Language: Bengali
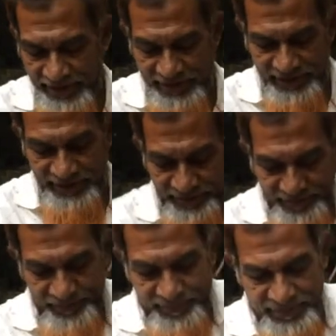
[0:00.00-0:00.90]
এই যে
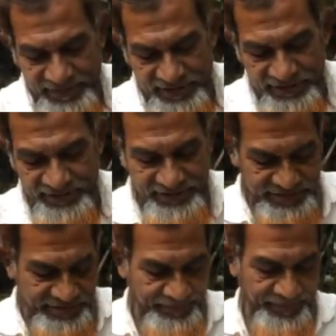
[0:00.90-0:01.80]
পাটা ঠিক
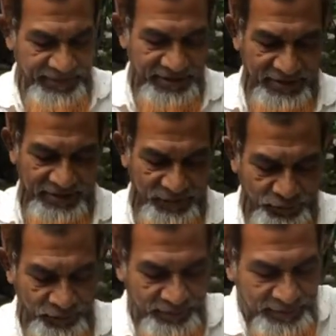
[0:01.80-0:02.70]
এই যে
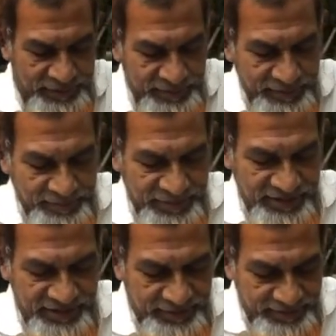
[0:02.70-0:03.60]
দেখুন
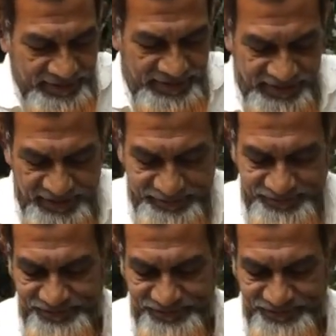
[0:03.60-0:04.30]
পাটা এইভাবে রাখলাম